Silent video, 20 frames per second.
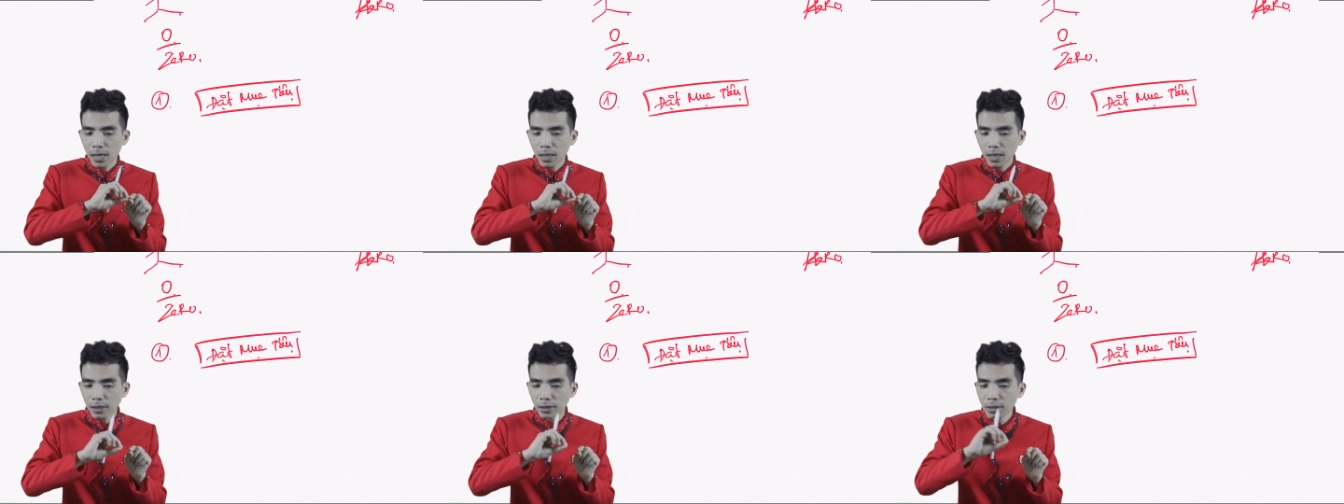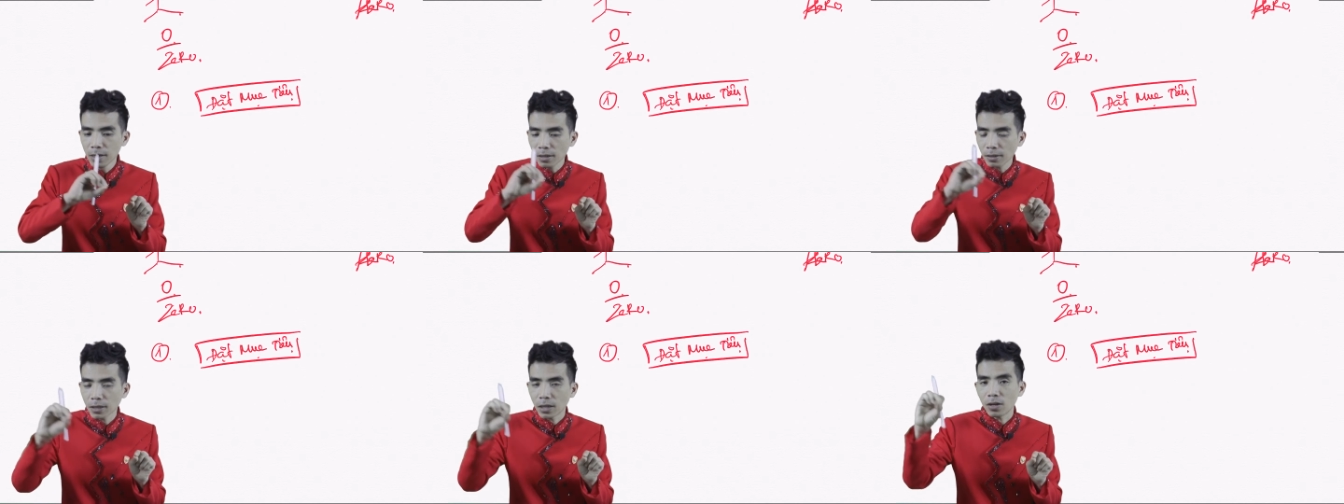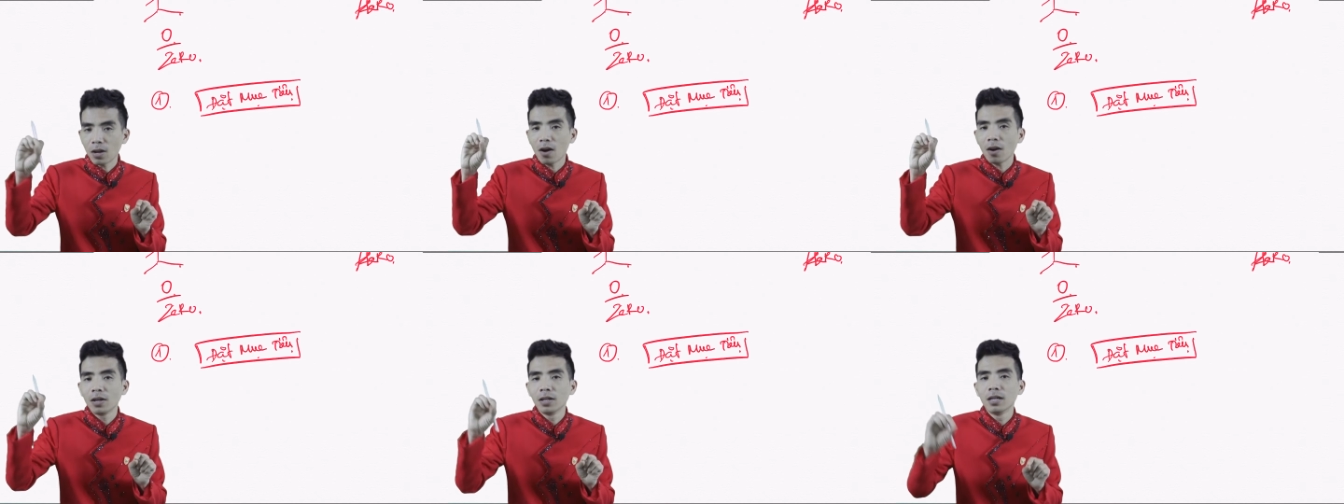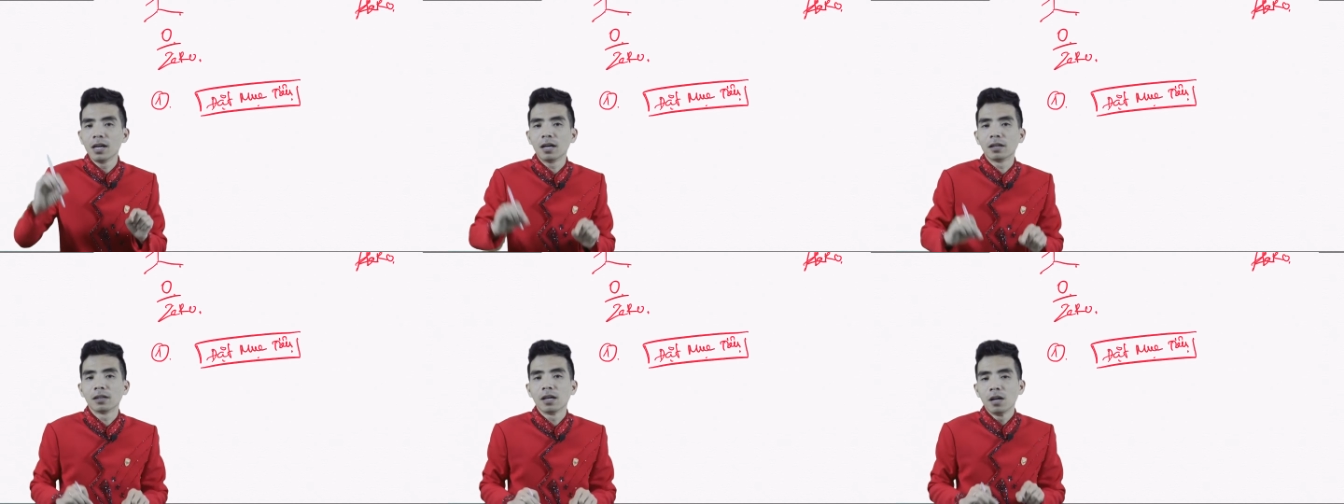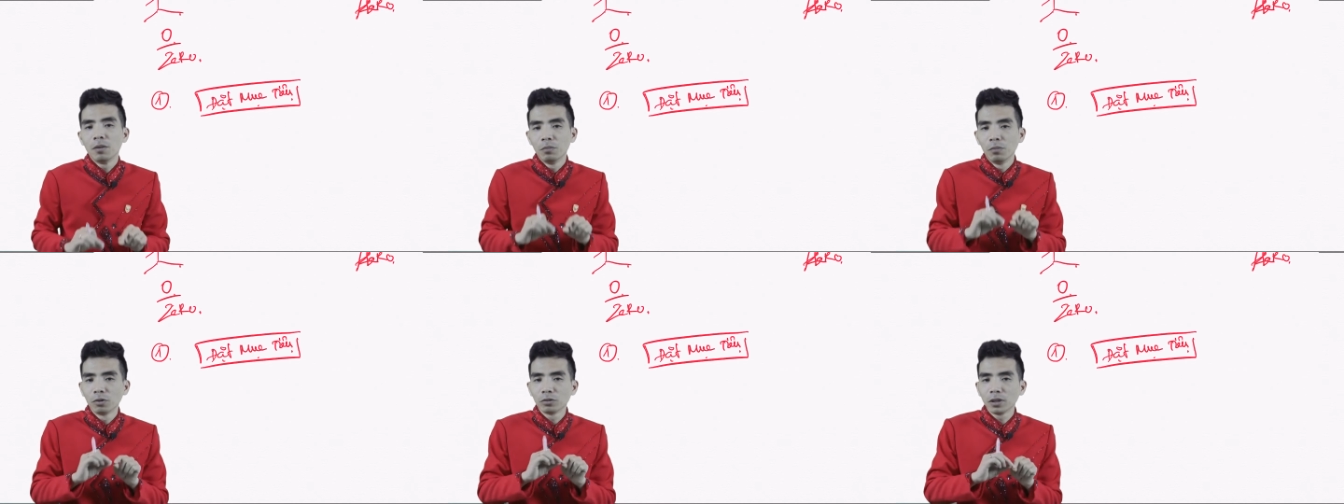cái thước để đo lường
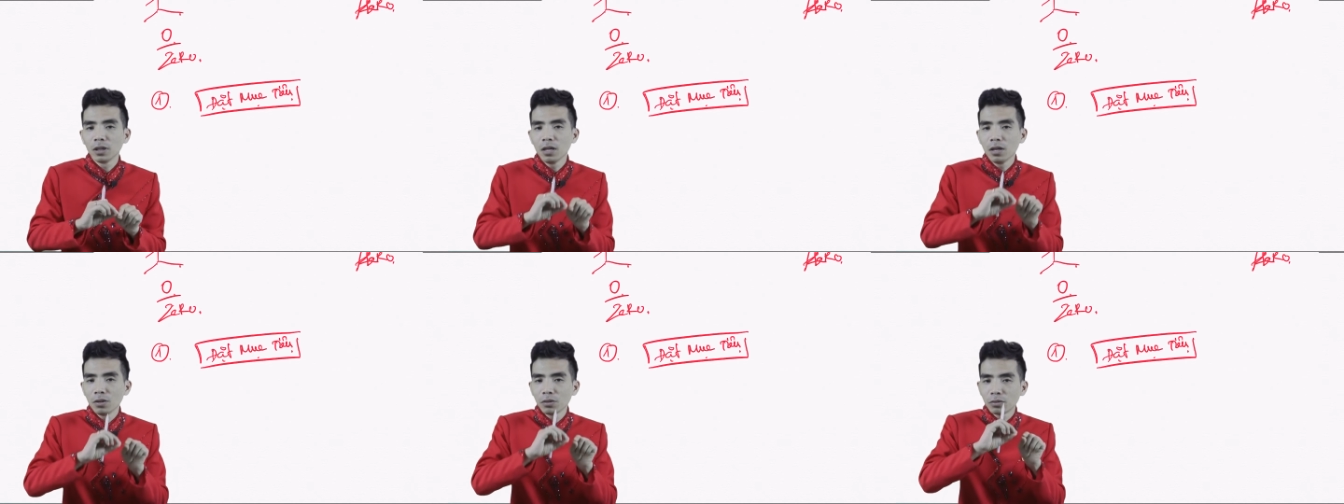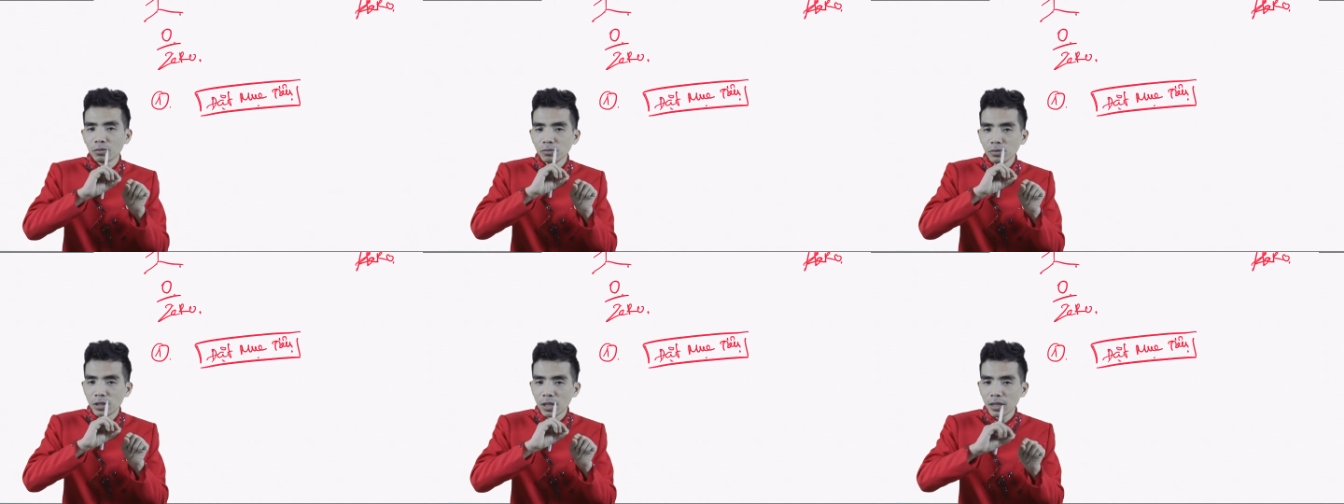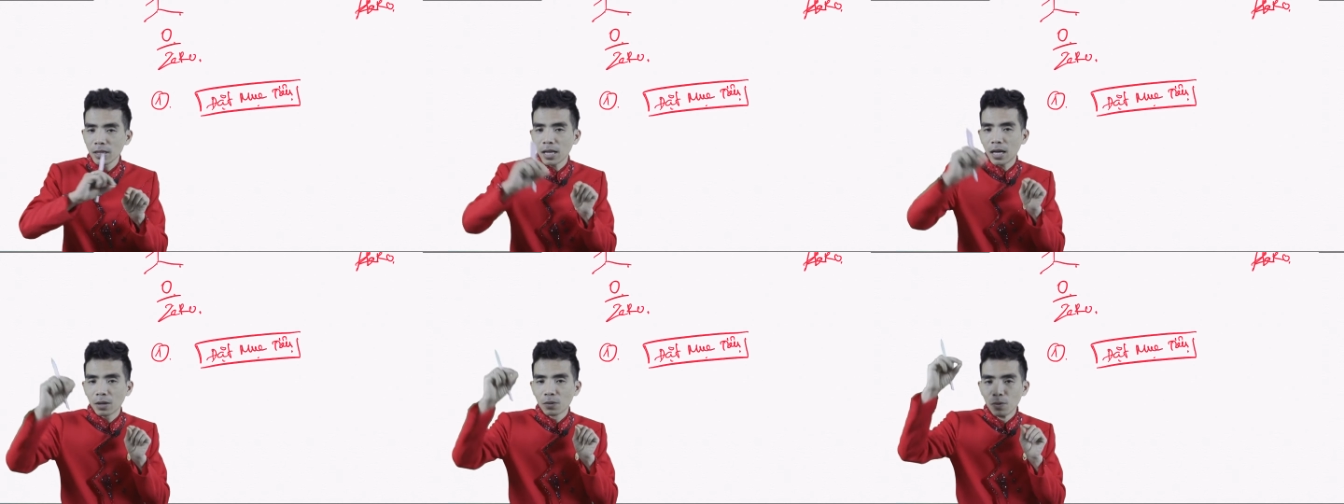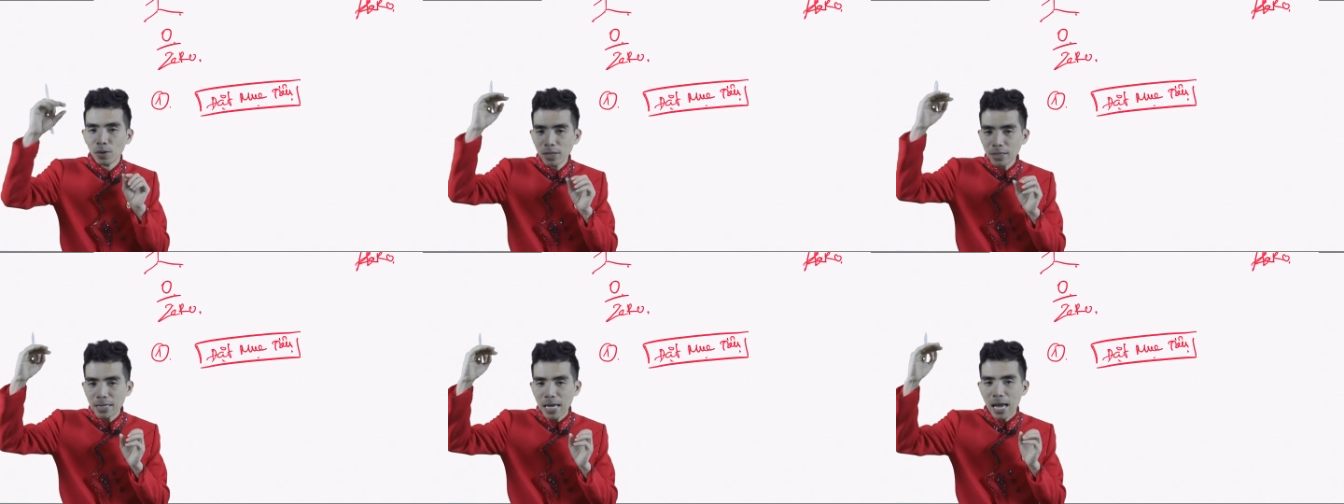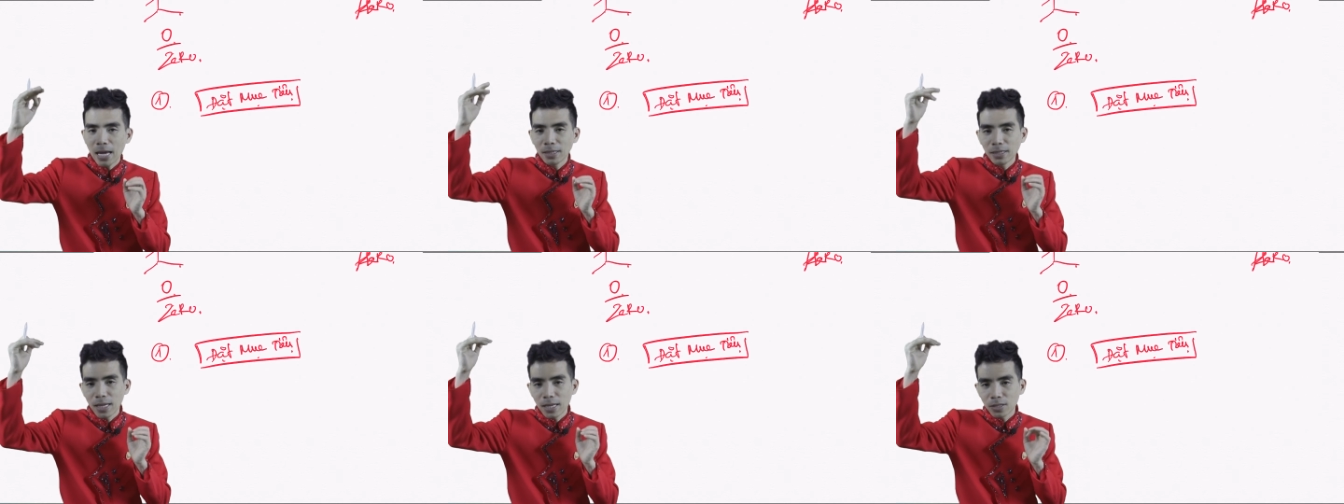mục tiêu cũng chính là nguồn
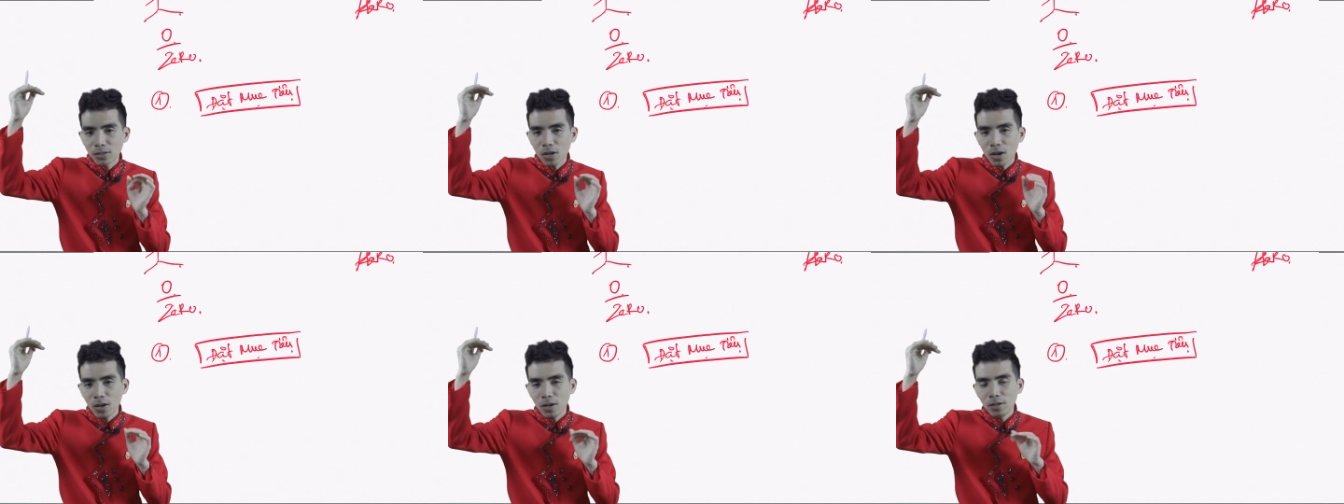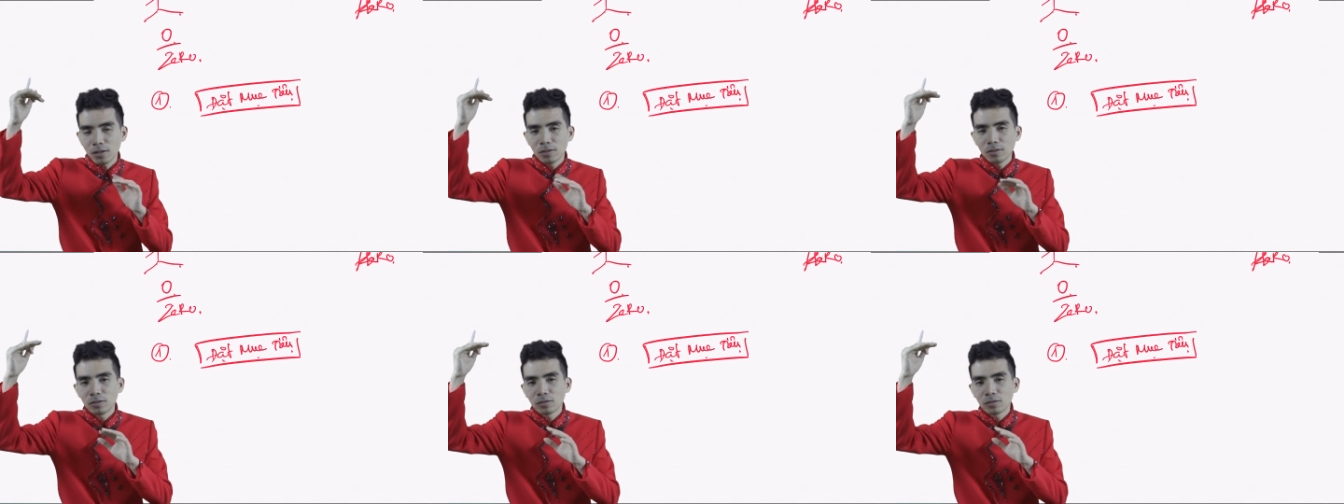sáng để dọi